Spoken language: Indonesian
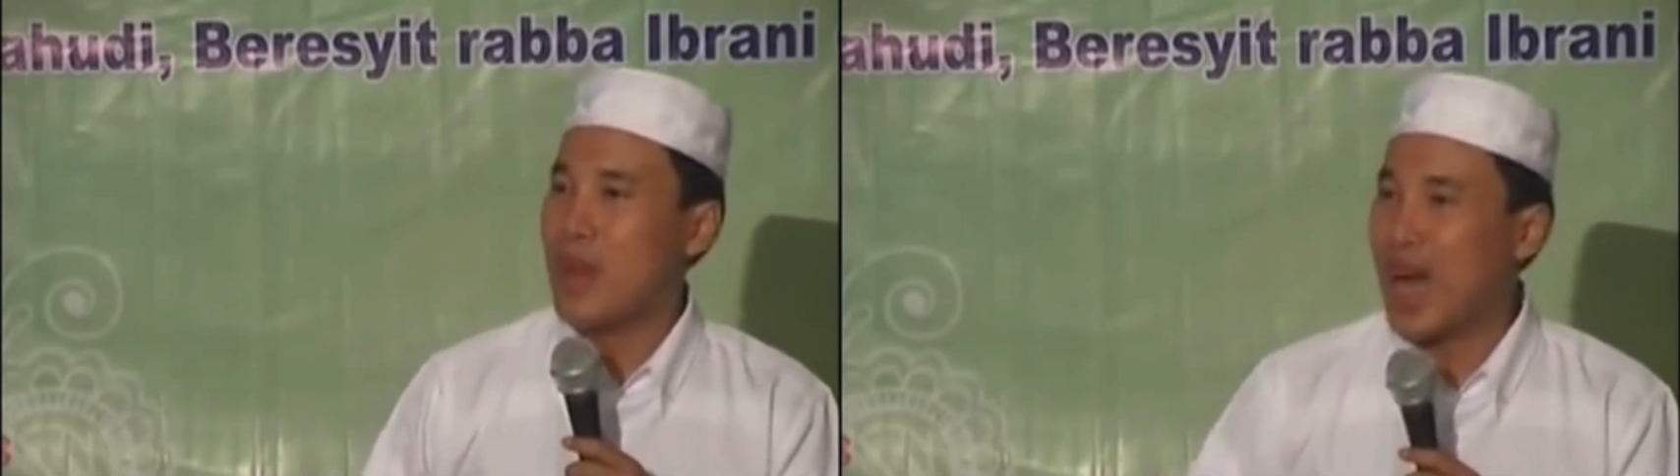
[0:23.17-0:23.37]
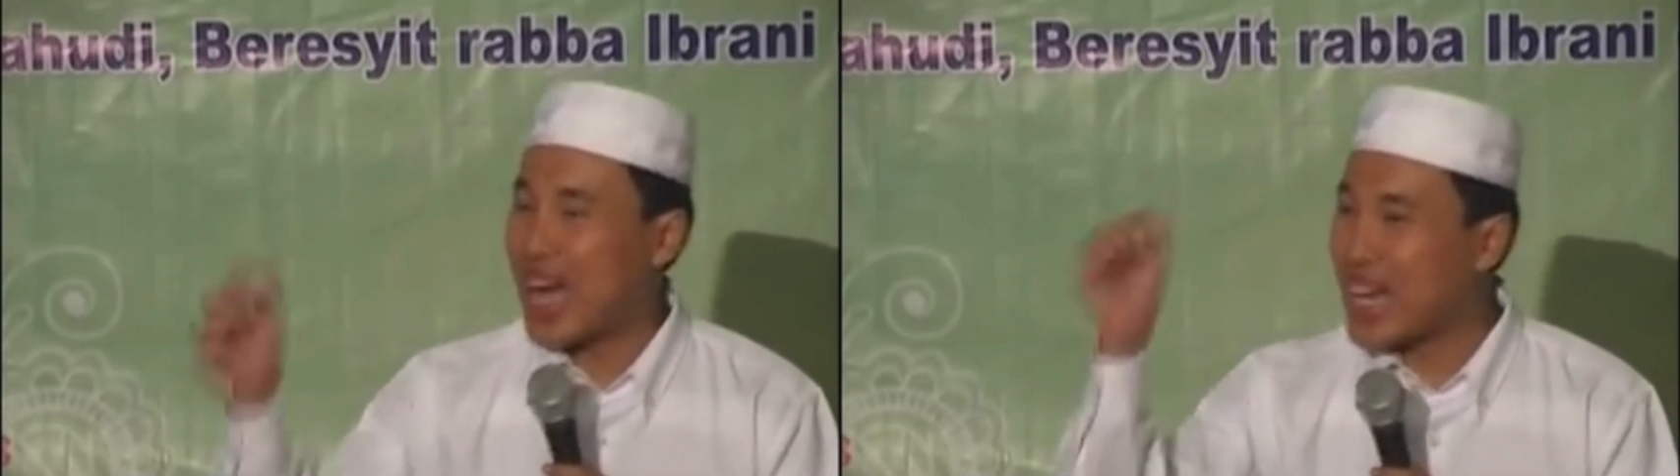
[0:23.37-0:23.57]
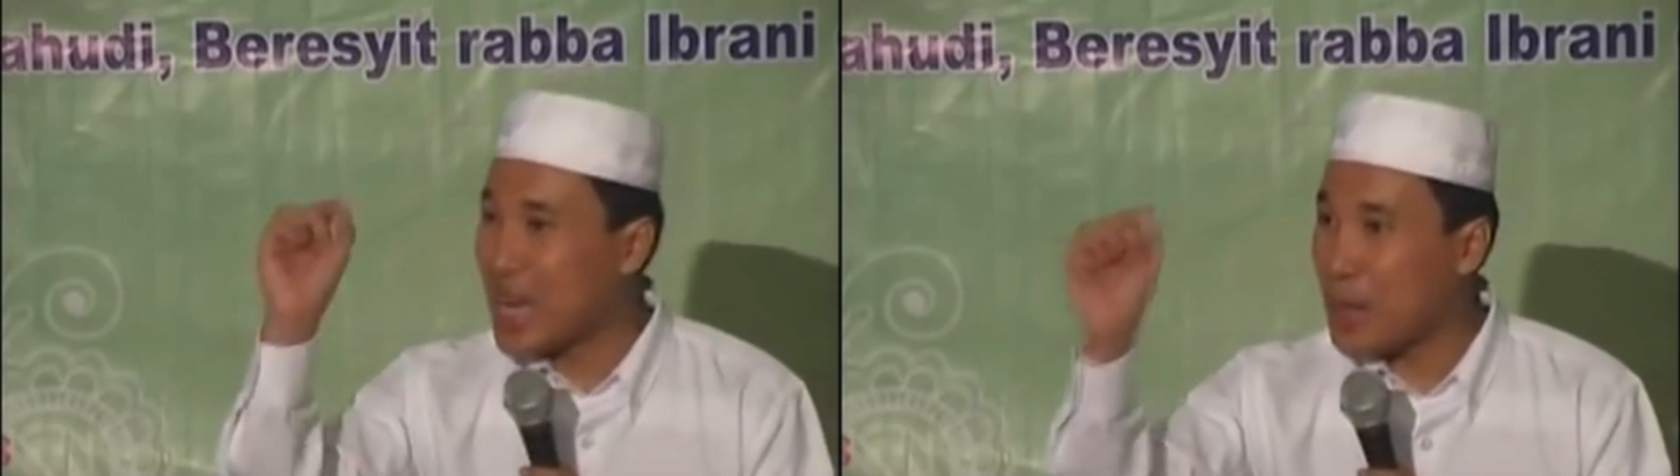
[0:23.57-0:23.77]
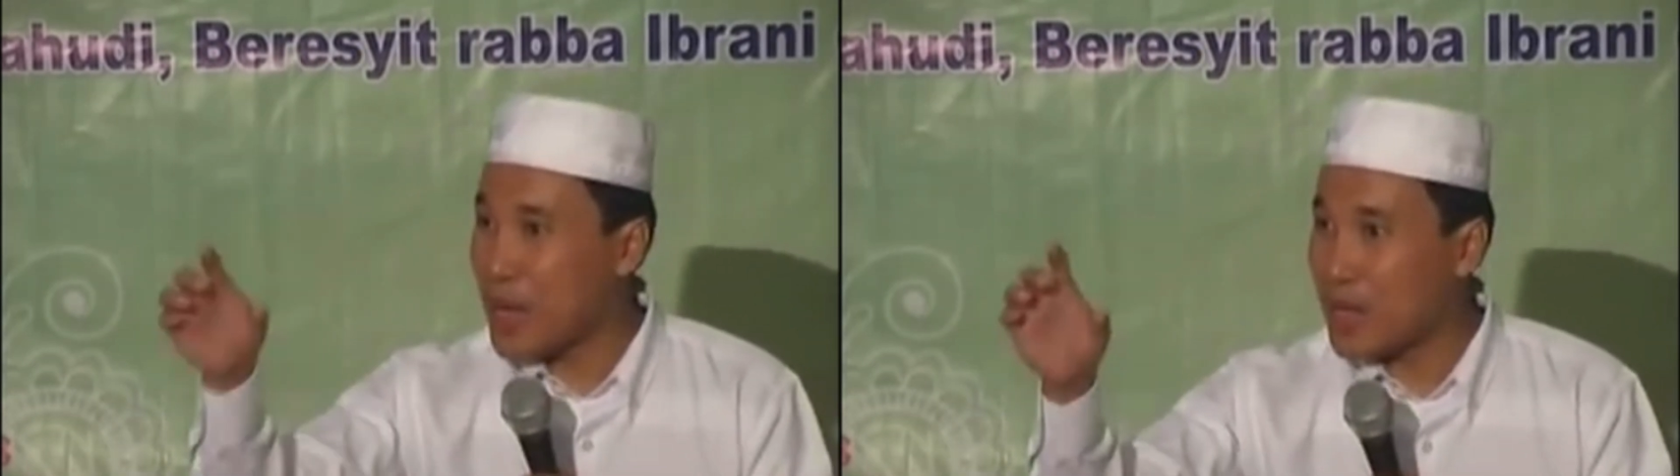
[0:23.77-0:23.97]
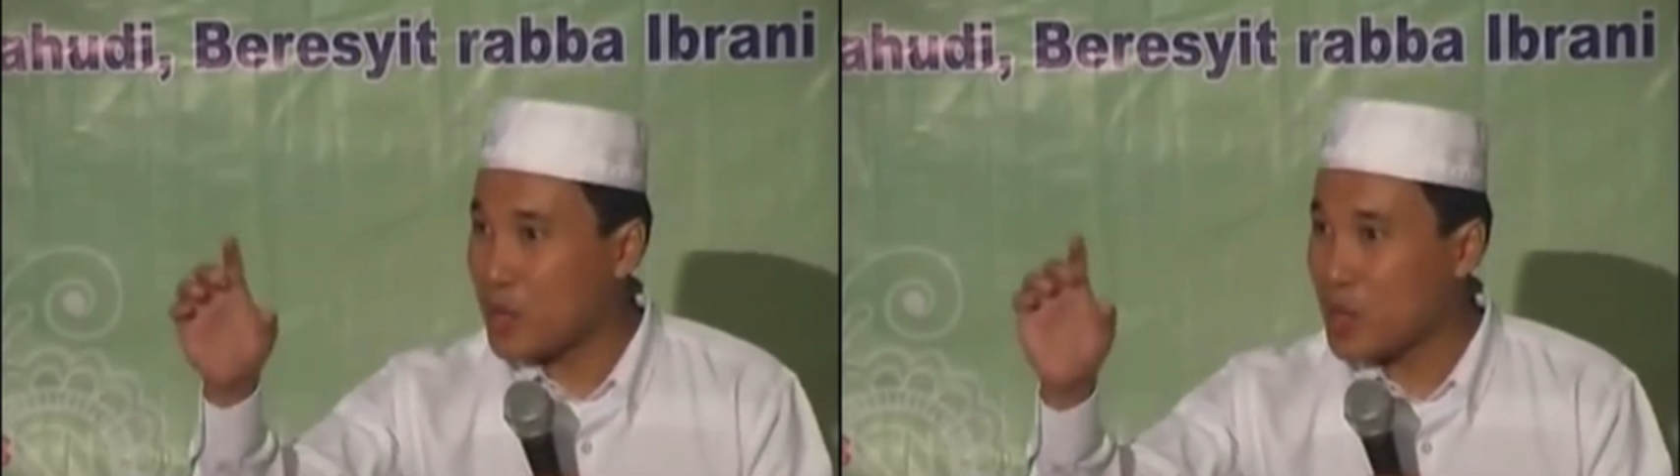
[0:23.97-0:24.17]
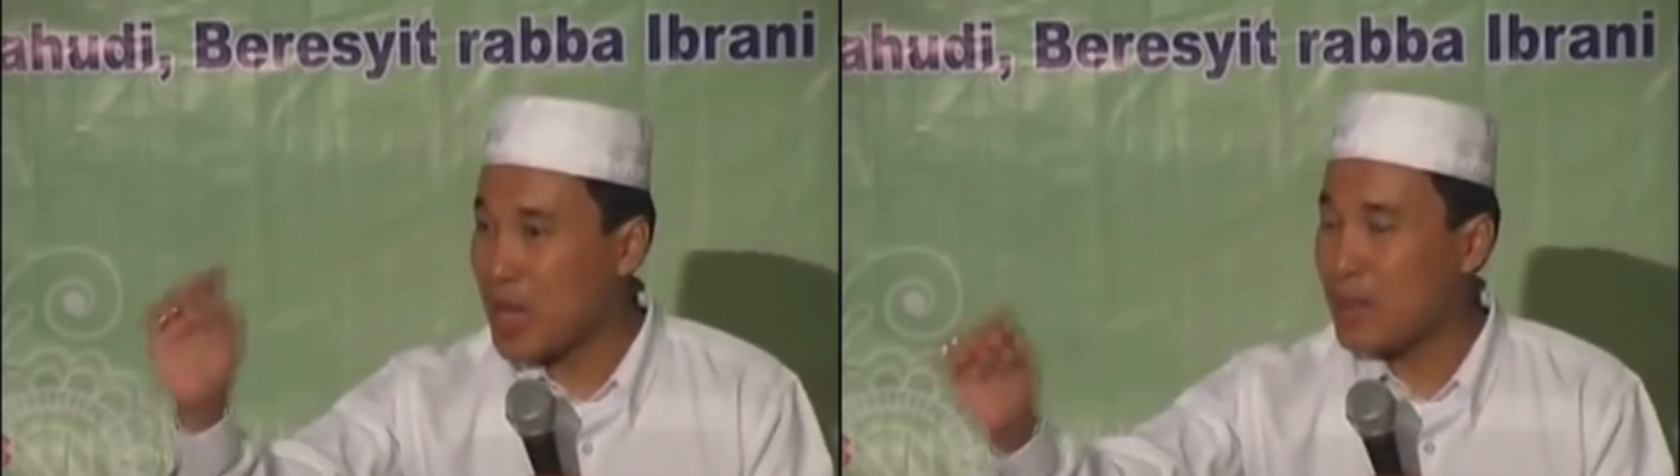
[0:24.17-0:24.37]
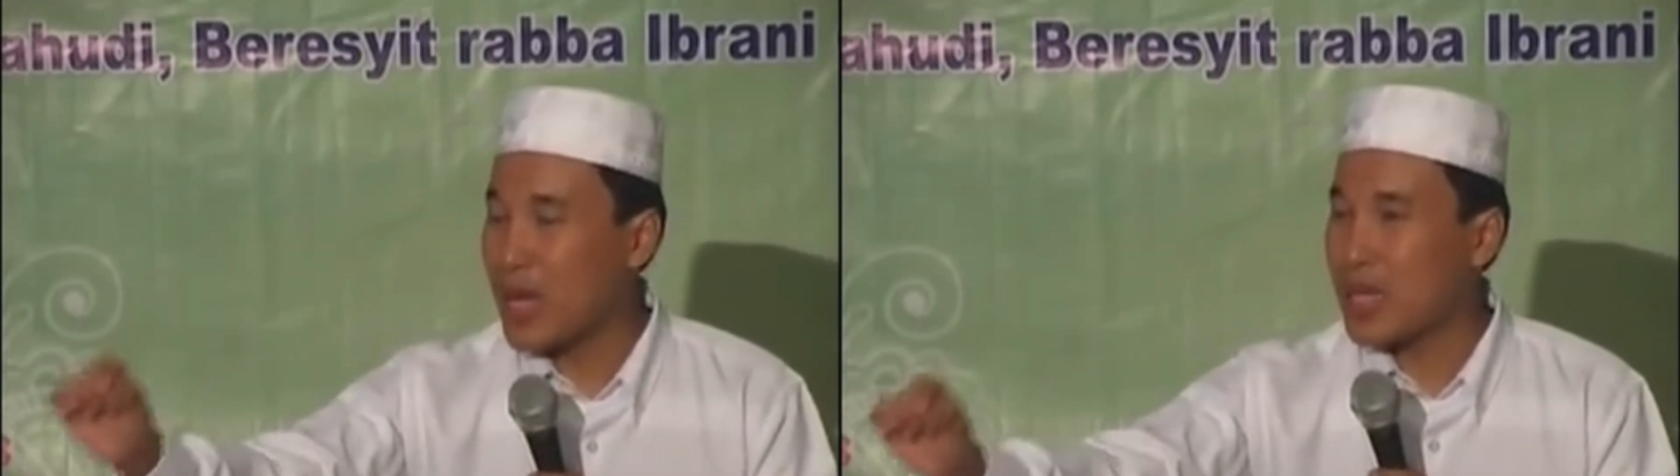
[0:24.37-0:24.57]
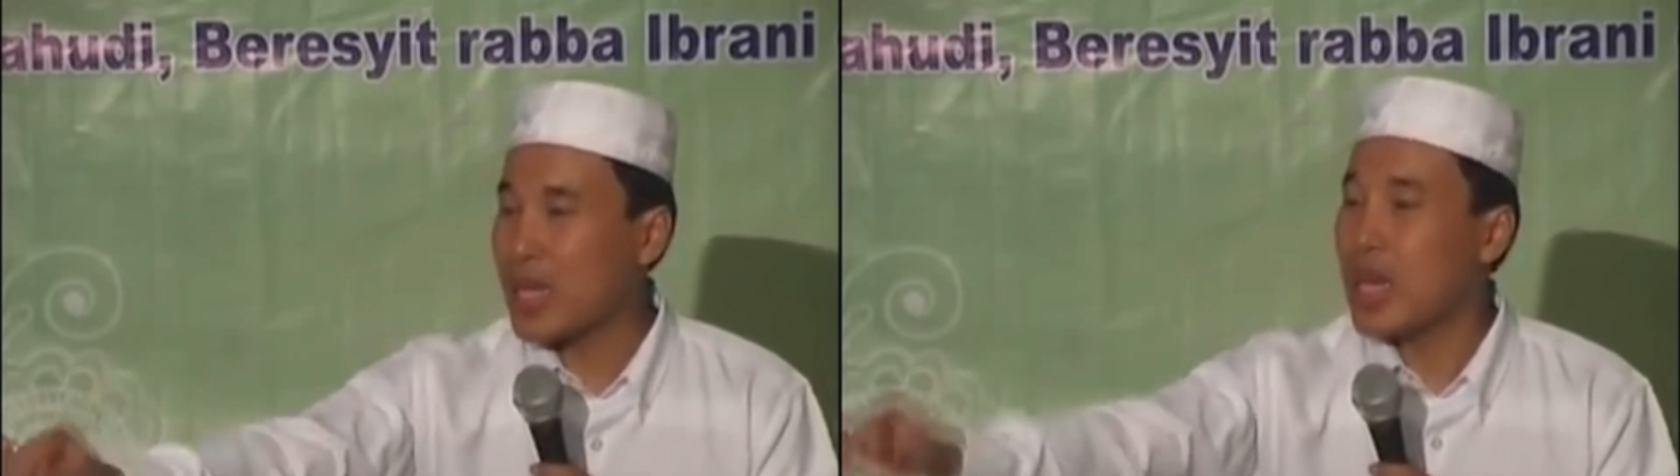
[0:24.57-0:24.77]
bahkan namanya tertulis dalam
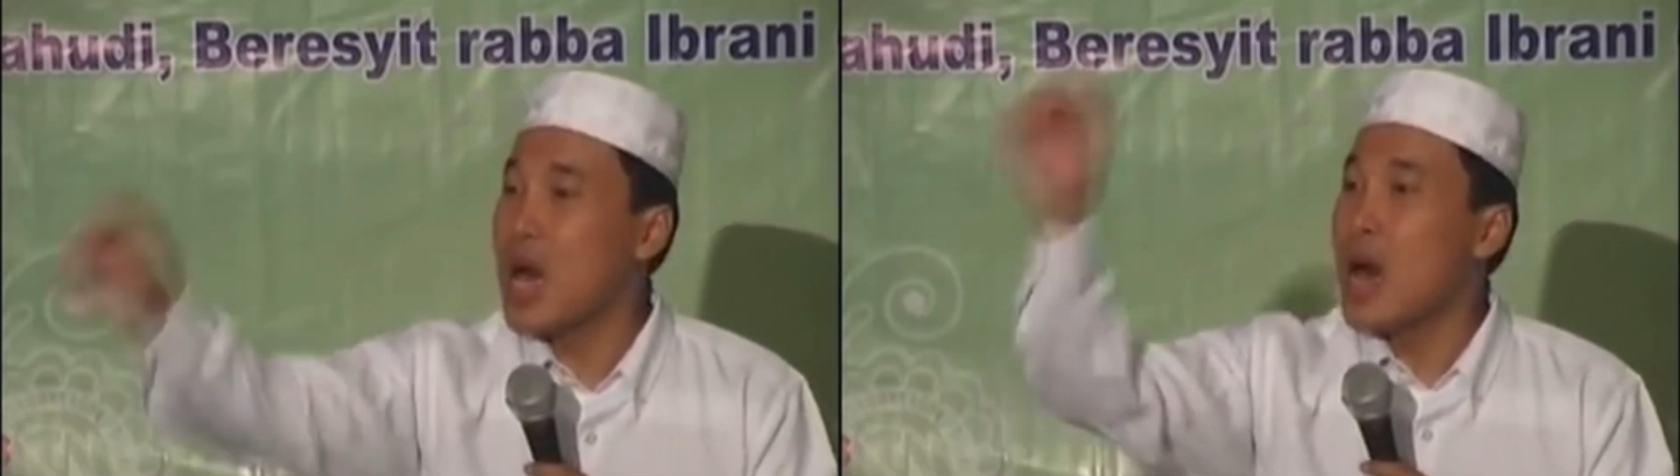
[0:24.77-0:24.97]
kata